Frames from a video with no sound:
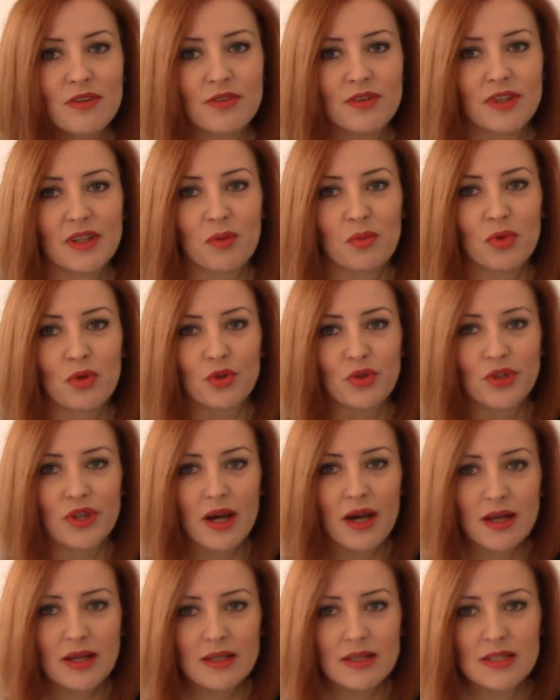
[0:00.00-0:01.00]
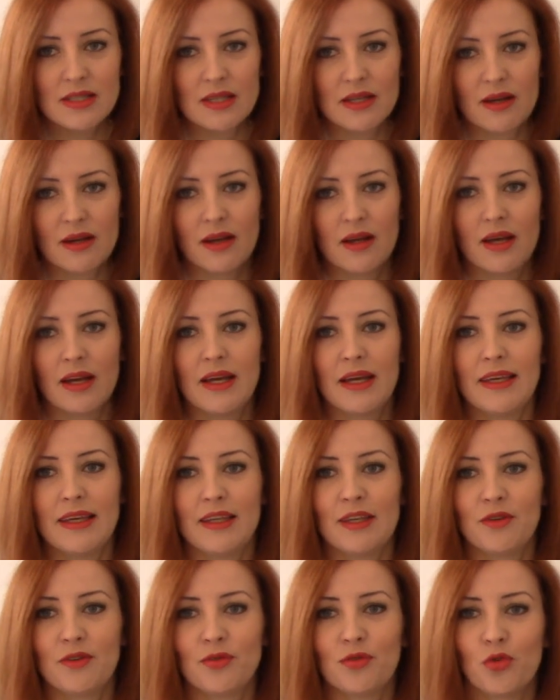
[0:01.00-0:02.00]
вы наблюдали за
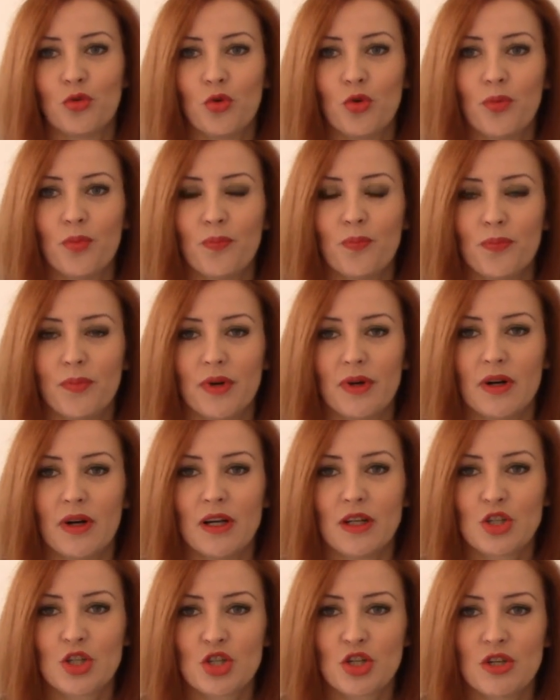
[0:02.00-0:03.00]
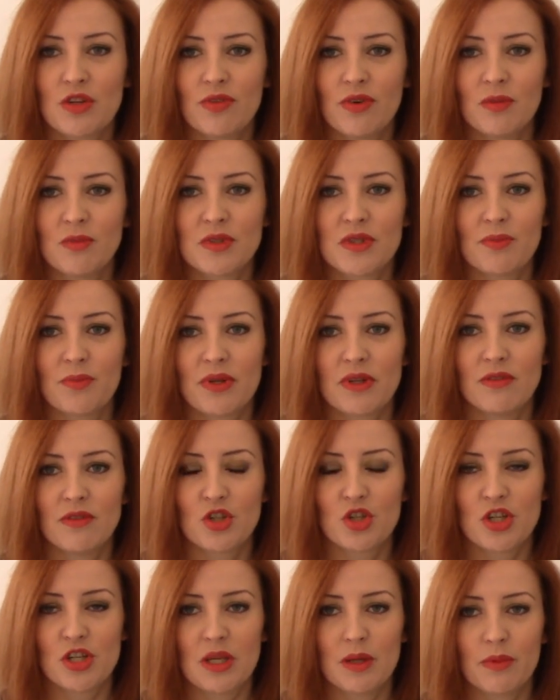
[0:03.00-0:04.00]
его э, отшивом, за
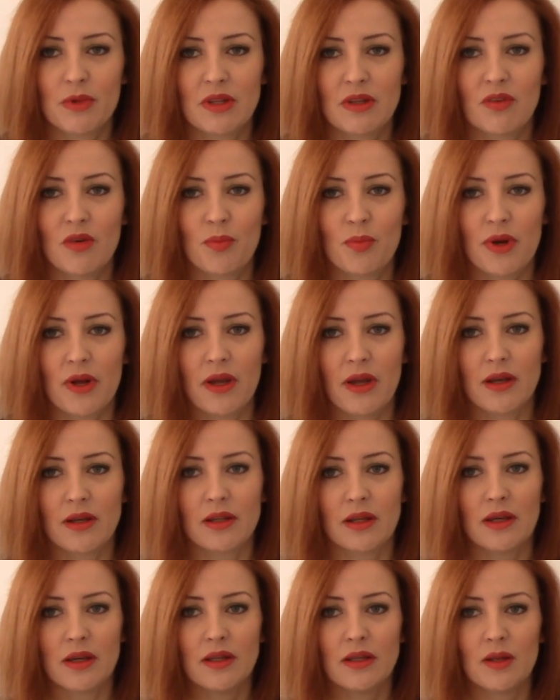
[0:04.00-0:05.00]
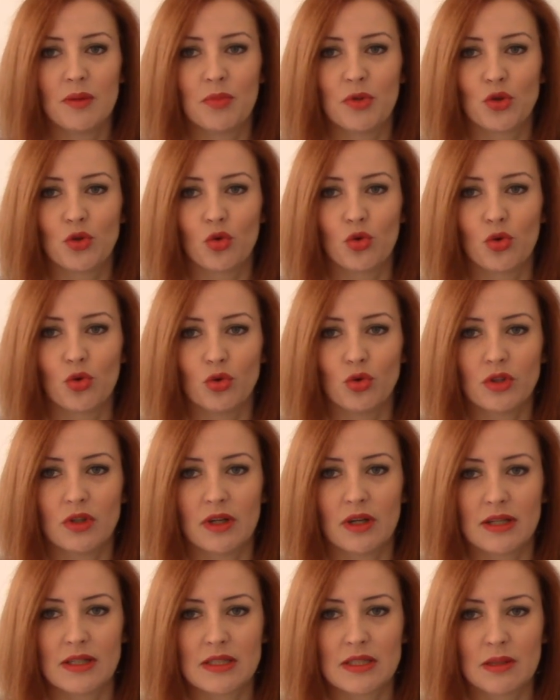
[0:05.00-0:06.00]
продвижением этого проекта. Это петух от
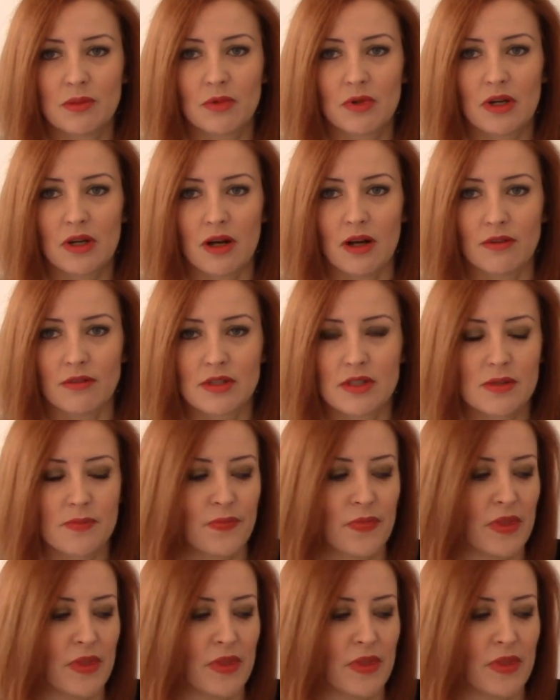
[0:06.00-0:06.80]
Custom Crafts.